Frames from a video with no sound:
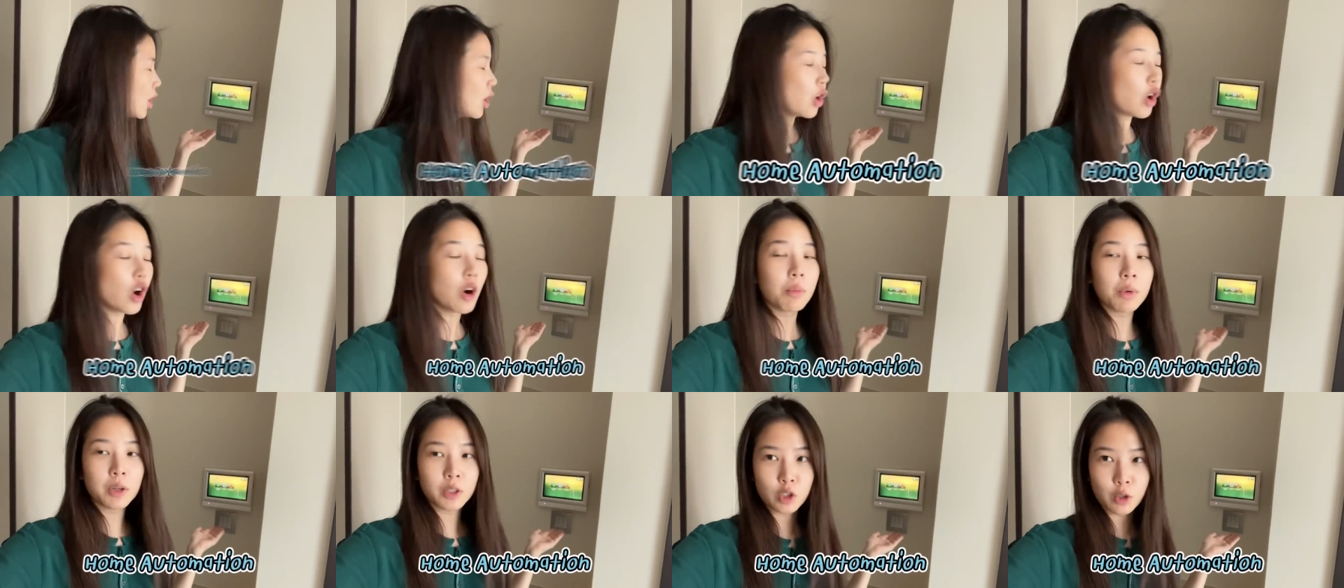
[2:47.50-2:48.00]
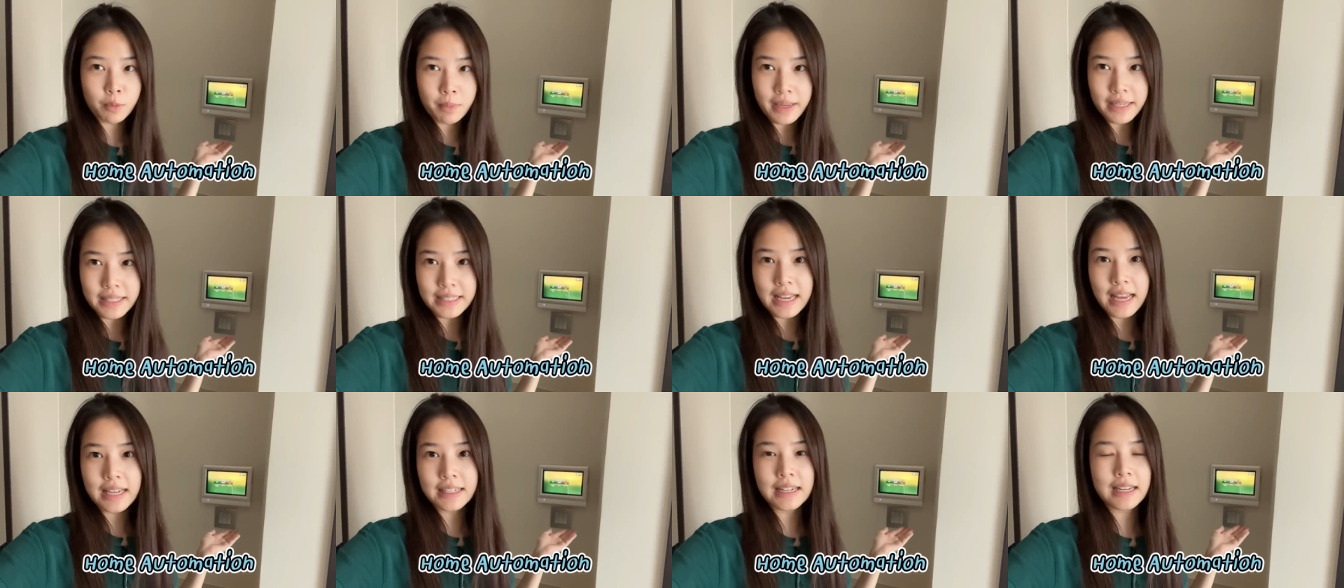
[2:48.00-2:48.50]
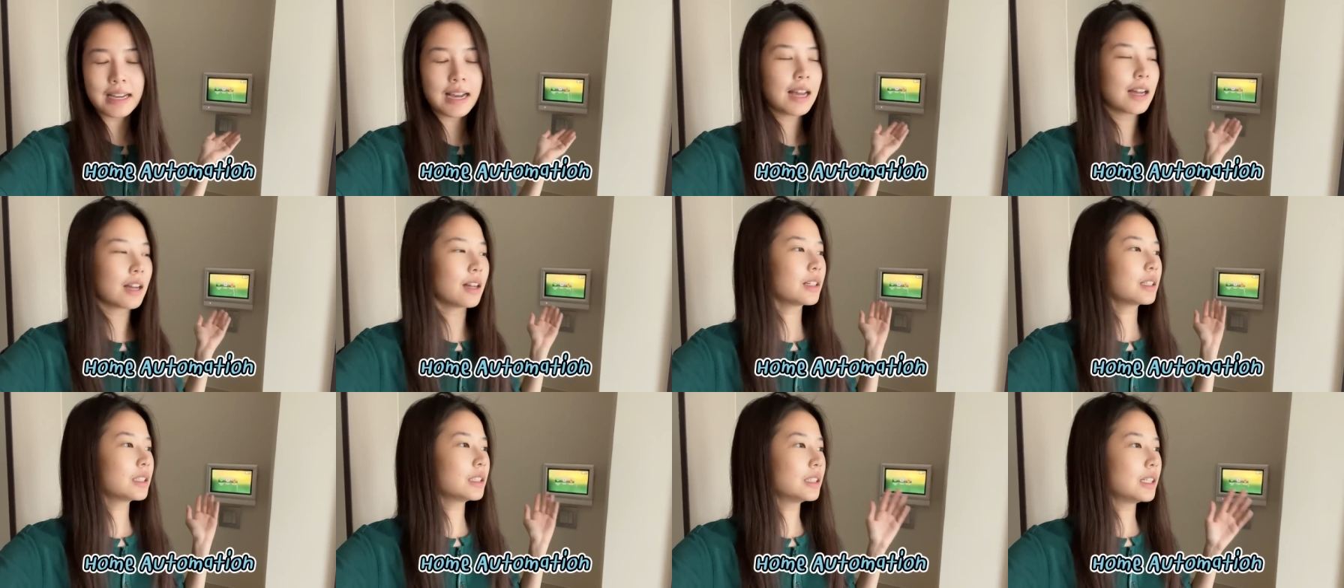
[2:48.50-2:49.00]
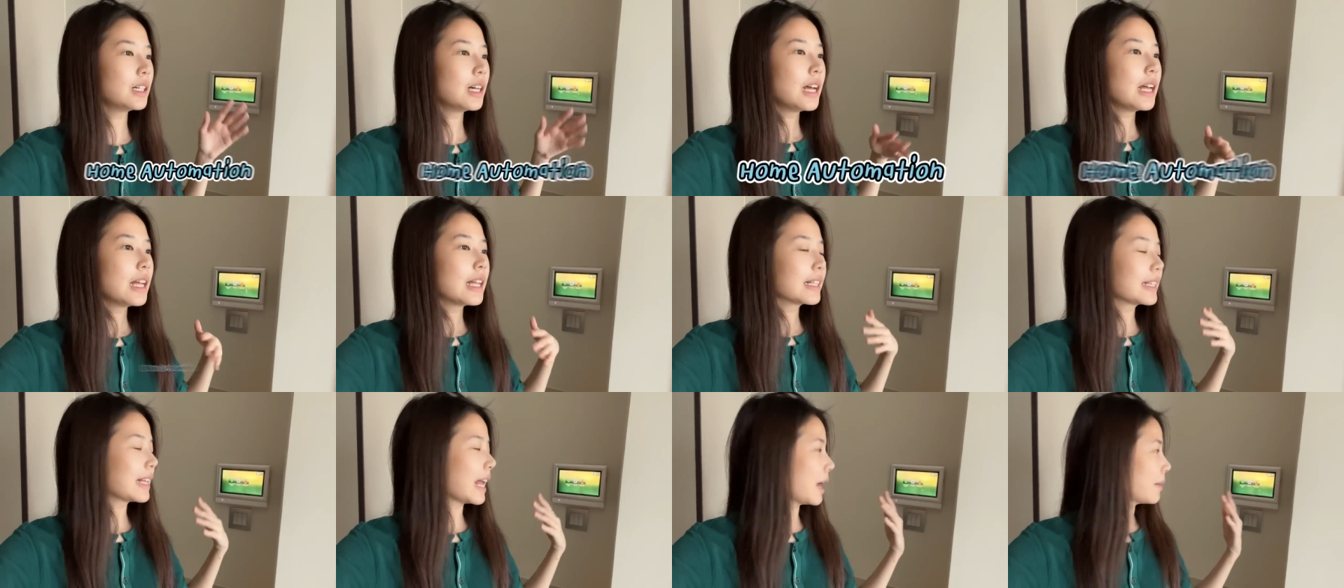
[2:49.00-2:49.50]
Home Automation นะคะก็คือ
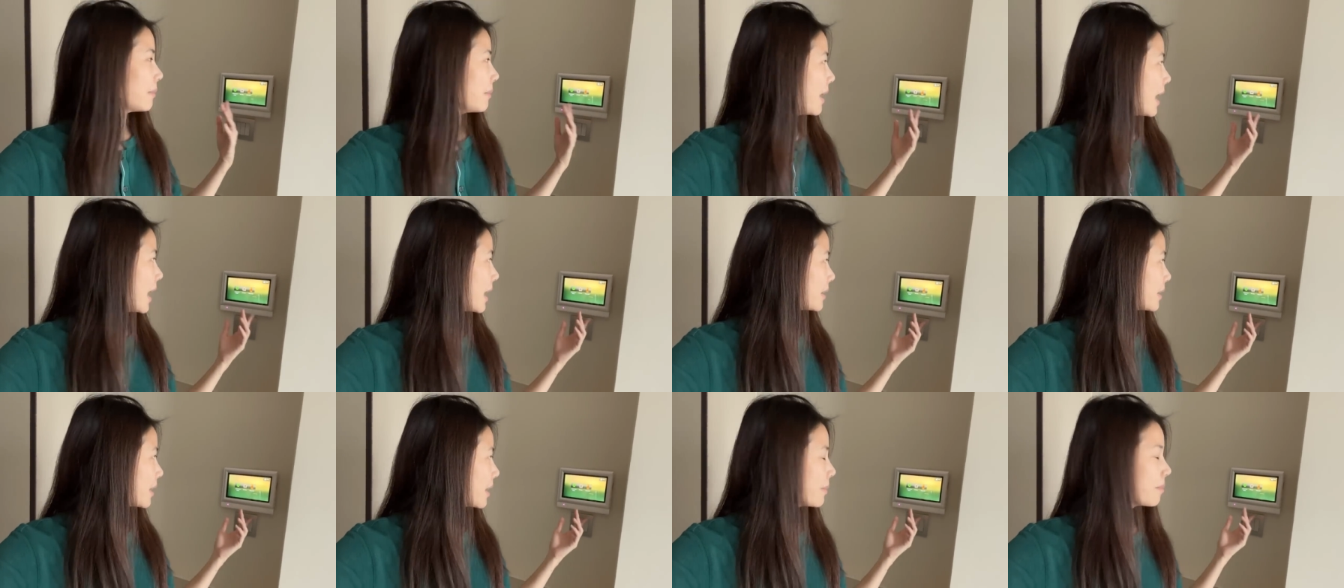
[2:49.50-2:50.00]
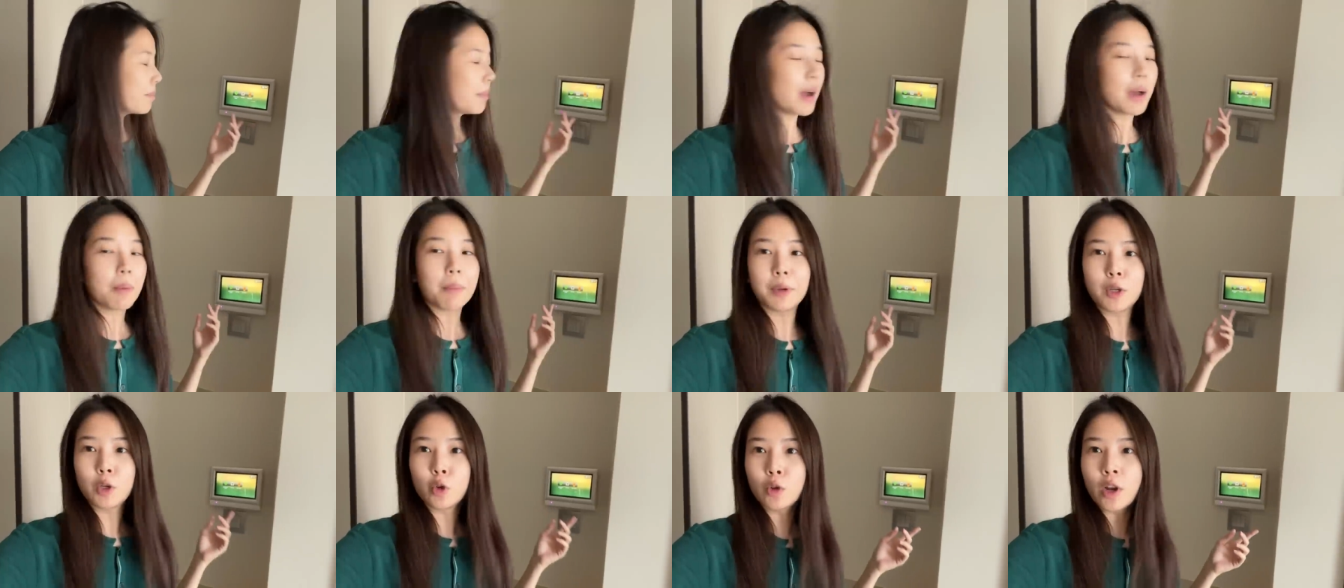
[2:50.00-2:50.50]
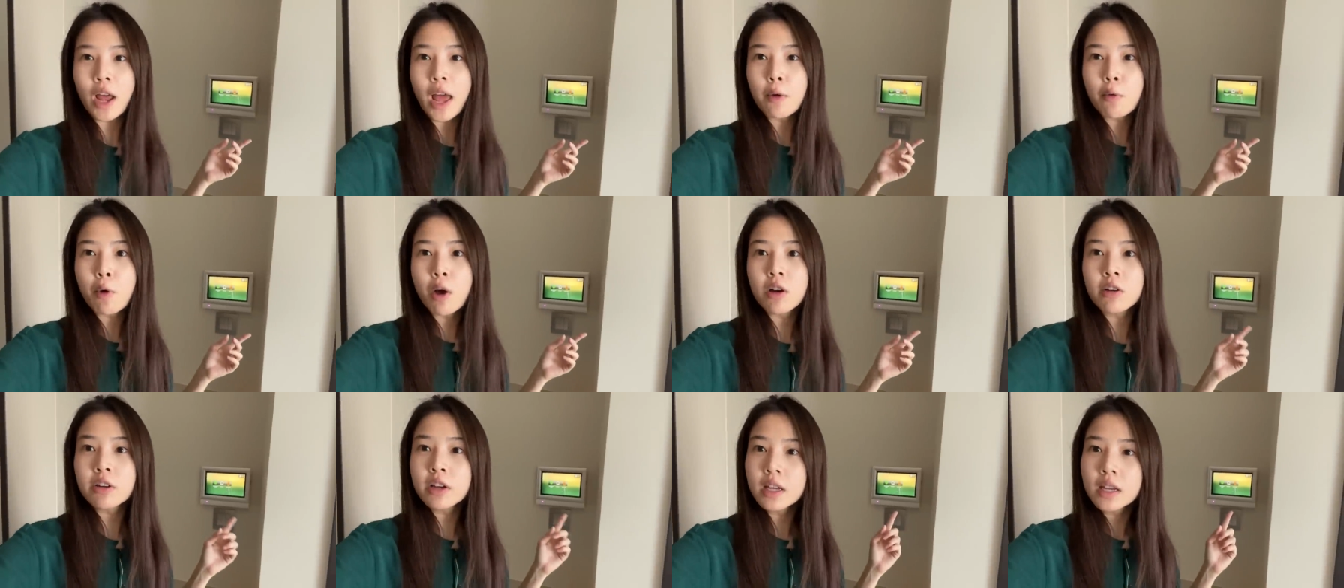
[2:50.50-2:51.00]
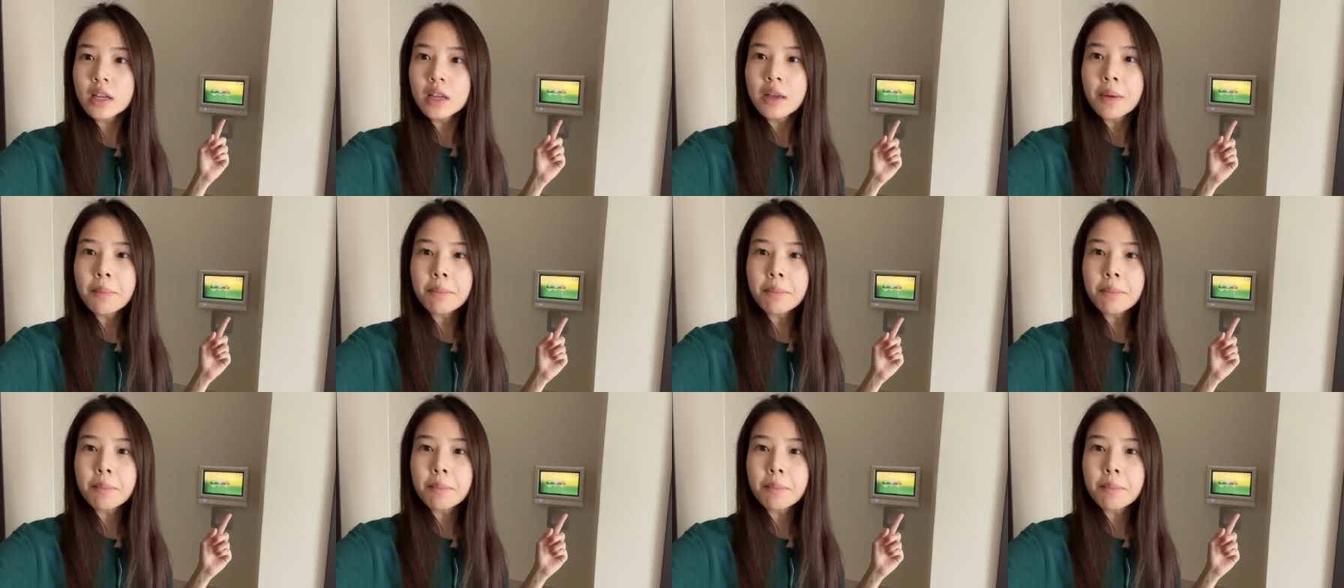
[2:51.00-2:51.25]
สามารถเปิดไปดูได้ว่าเฮ้ย